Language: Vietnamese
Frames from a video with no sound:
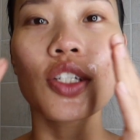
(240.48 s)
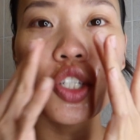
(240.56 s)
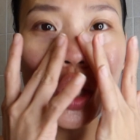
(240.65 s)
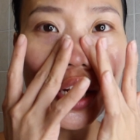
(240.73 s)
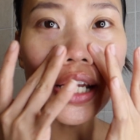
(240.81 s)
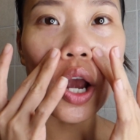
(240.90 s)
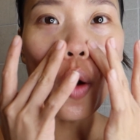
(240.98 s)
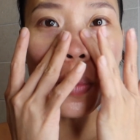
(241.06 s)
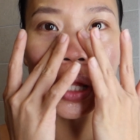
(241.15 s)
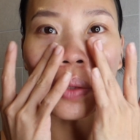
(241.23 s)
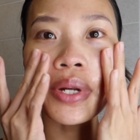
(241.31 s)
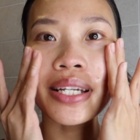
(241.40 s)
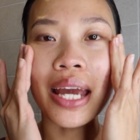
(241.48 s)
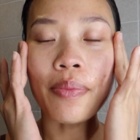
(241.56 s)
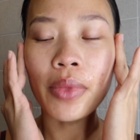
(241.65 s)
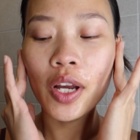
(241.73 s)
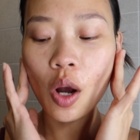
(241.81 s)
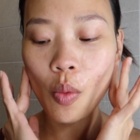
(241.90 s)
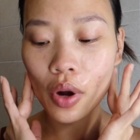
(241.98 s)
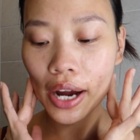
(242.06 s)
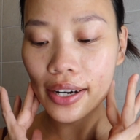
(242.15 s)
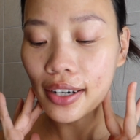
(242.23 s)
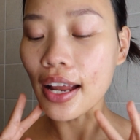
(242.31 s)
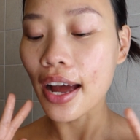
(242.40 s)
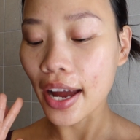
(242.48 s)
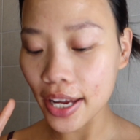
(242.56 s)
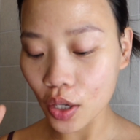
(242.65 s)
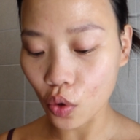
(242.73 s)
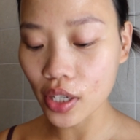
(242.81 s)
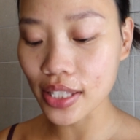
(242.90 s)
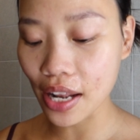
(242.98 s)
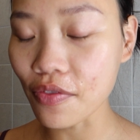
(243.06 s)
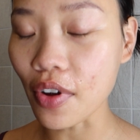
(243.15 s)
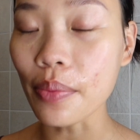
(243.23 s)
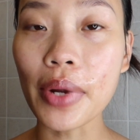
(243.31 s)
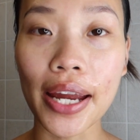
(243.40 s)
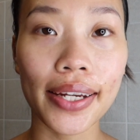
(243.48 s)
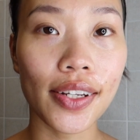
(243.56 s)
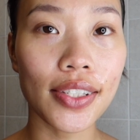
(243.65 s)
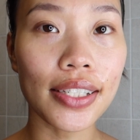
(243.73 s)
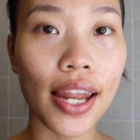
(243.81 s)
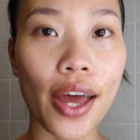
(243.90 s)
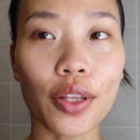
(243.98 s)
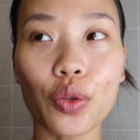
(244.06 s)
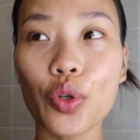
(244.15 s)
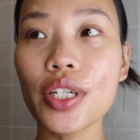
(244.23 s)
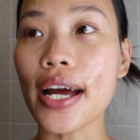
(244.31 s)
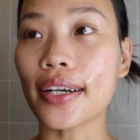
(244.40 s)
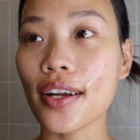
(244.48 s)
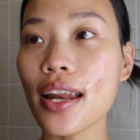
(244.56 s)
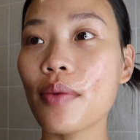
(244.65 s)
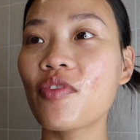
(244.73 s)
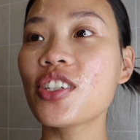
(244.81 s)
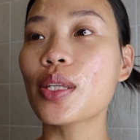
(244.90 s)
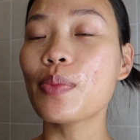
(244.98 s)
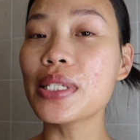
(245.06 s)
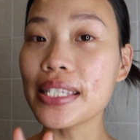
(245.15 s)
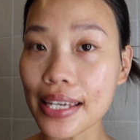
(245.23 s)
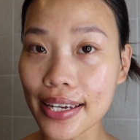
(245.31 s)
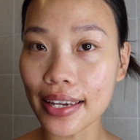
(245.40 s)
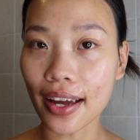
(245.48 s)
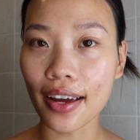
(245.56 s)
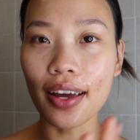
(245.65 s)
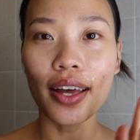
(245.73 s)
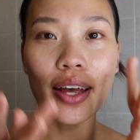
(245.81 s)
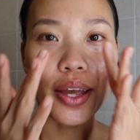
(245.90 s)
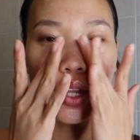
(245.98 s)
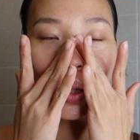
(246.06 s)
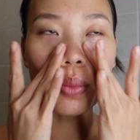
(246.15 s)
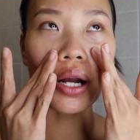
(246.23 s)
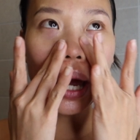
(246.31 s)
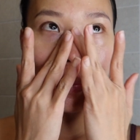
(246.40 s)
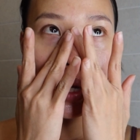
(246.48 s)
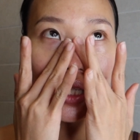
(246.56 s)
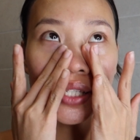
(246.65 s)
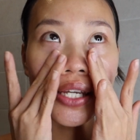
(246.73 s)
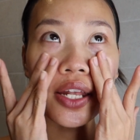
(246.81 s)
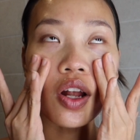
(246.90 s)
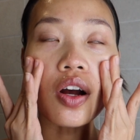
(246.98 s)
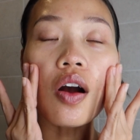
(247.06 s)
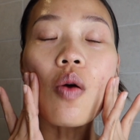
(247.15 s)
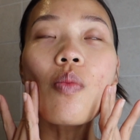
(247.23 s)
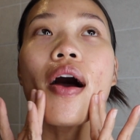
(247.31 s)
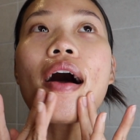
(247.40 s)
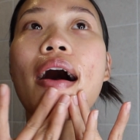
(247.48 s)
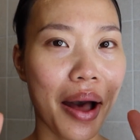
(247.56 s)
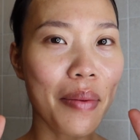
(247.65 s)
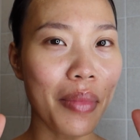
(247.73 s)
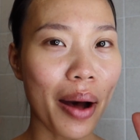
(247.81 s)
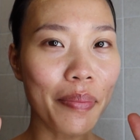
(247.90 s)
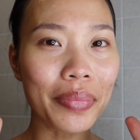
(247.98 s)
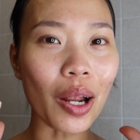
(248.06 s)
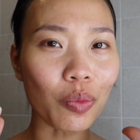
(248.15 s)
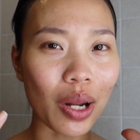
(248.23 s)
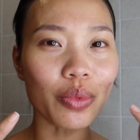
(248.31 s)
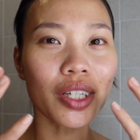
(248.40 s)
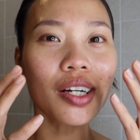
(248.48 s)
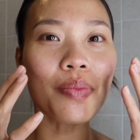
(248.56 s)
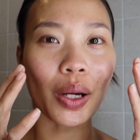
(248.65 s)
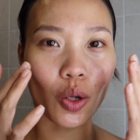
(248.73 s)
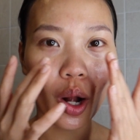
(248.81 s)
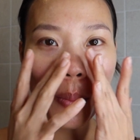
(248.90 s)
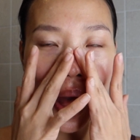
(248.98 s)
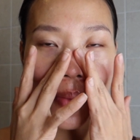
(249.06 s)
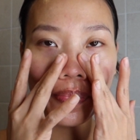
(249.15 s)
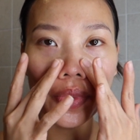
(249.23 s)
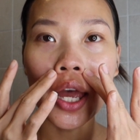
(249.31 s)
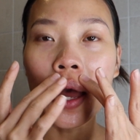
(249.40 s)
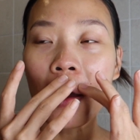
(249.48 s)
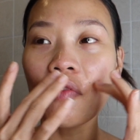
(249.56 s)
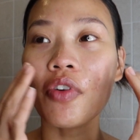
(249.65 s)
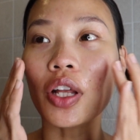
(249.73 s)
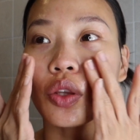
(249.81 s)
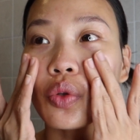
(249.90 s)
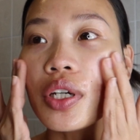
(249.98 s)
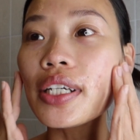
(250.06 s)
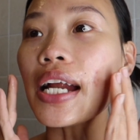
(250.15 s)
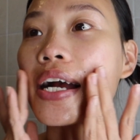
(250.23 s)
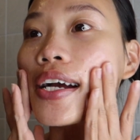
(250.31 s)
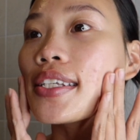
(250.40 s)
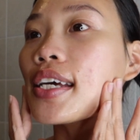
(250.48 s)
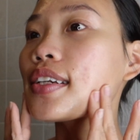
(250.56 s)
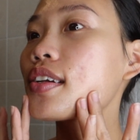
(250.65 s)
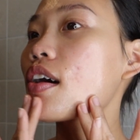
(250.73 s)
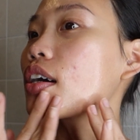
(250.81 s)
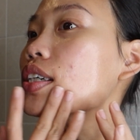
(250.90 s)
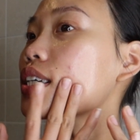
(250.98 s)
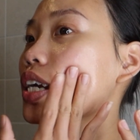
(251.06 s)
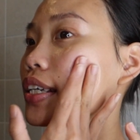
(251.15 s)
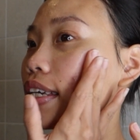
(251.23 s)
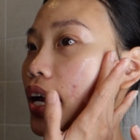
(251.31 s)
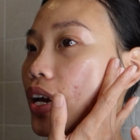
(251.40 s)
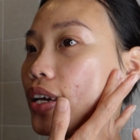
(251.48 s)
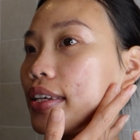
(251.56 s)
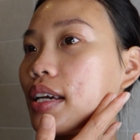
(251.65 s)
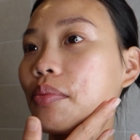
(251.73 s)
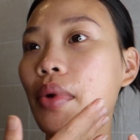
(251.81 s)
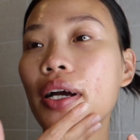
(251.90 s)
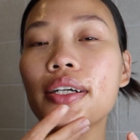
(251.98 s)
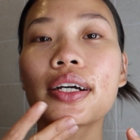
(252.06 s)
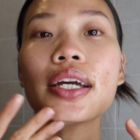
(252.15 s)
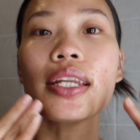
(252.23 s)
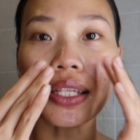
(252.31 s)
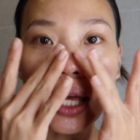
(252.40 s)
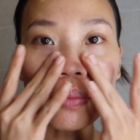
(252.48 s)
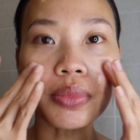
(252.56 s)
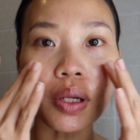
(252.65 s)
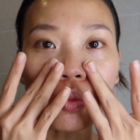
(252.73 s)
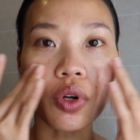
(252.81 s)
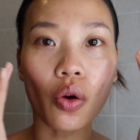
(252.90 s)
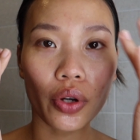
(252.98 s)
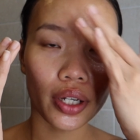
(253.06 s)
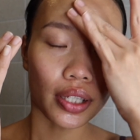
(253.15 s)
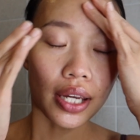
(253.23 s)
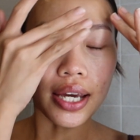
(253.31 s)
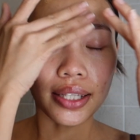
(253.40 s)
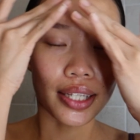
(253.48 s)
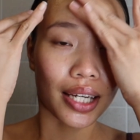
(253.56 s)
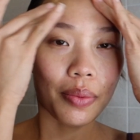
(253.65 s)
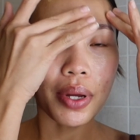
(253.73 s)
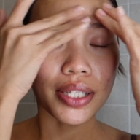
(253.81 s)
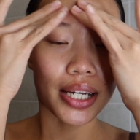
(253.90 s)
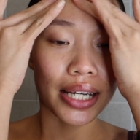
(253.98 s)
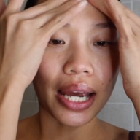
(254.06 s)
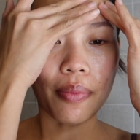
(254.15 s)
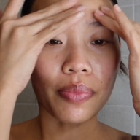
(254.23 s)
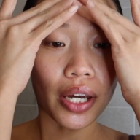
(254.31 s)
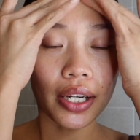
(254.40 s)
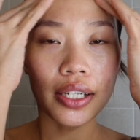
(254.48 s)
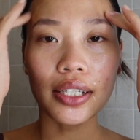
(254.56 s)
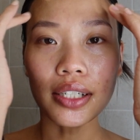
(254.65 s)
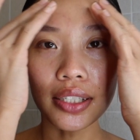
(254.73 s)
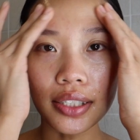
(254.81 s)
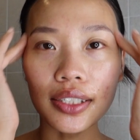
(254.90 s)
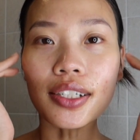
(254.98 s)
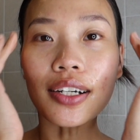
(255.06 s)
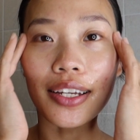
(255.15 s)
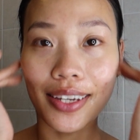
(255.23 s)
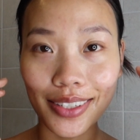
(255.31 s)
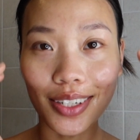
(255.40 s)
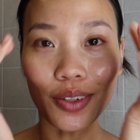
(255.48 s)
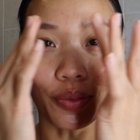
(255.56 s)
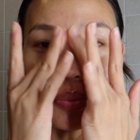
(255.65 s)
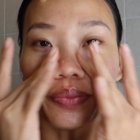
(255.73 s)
cho đến ngày hôm nay thì mình cảm thấy có một cái rất là hay của cái phẩm này đó chính là tuy rằng nó là vitamin C nha nhưng mà cảm giác trên da nó không hề ấm ấm nóng nóng trên gương mặt của các bạn và tuy rằng cái chất nó rất là dày nhưng mà khi đã thấm xong rồi á thì các bạn sẽ cảm thấy rất là dễ chịu